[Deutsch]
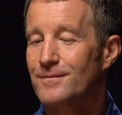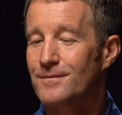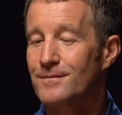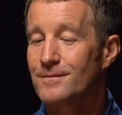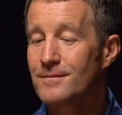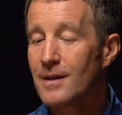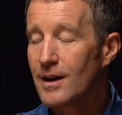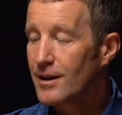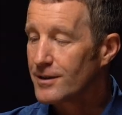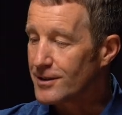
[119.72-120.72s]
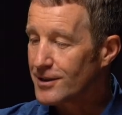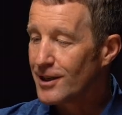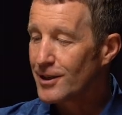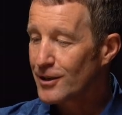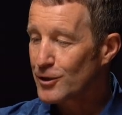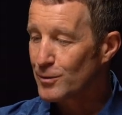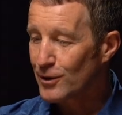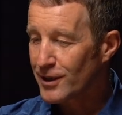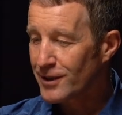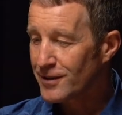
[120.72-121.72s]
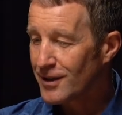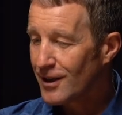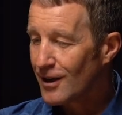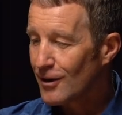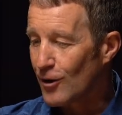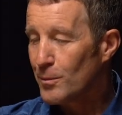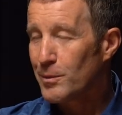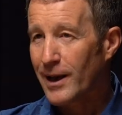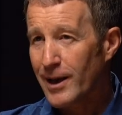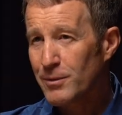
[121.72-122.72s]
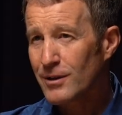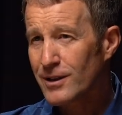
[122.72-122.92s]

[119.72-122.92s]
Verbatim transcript: Mhm. Das klingt ja spannend. Komm, bleib